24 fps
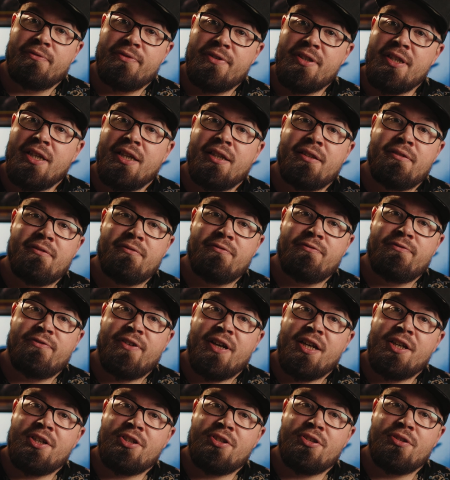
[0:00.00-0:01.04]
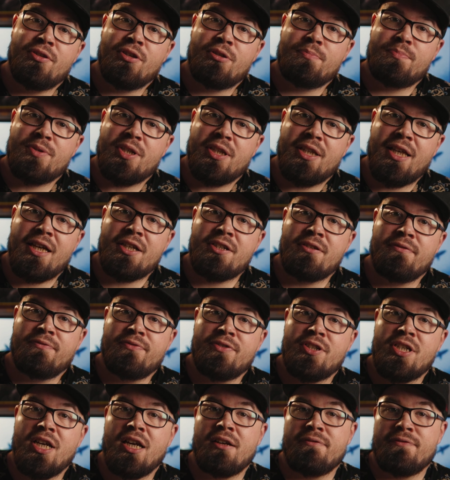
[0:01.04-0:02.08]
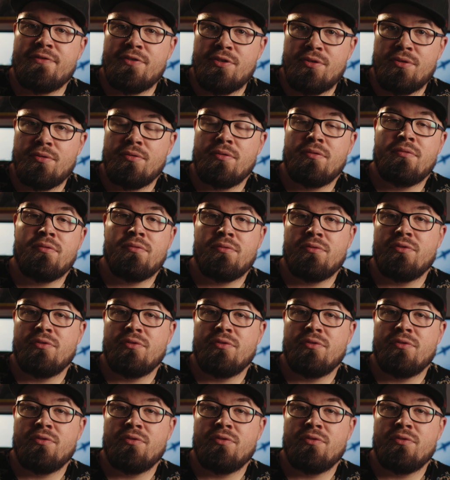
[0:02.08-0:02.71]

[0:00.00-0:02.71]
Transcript: powinien wejść do sprzedaży w czerwcu